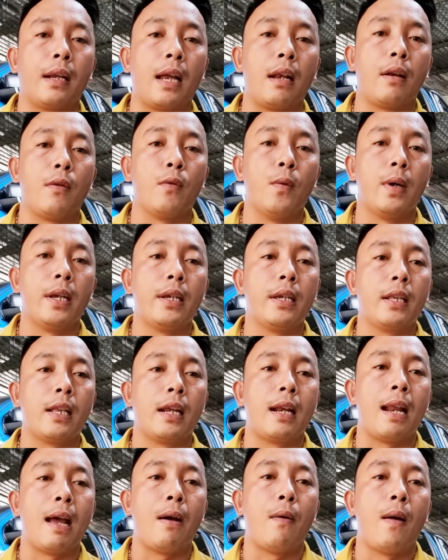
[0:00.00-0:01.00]
cần nuôi như thế
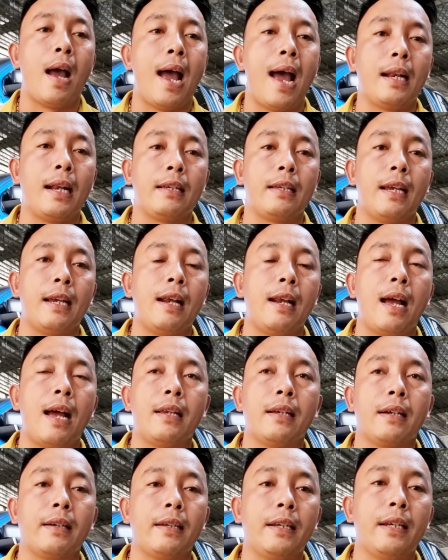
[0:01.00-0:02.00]
nào hạn chế là
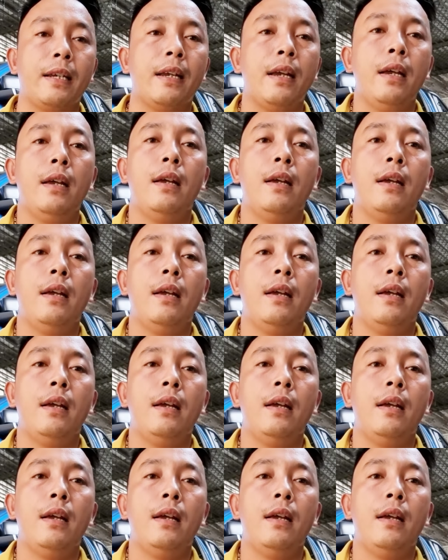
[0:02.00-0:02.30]
những cái gì